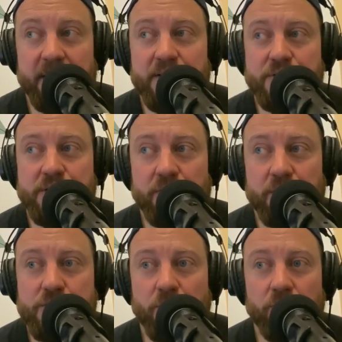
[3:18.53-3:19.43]
dieser
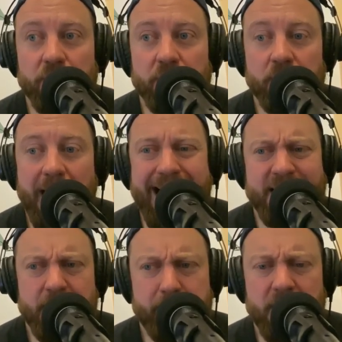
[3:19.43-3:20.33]
Situationen
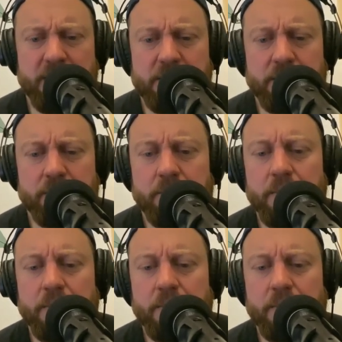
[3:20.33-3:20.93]
angepasst,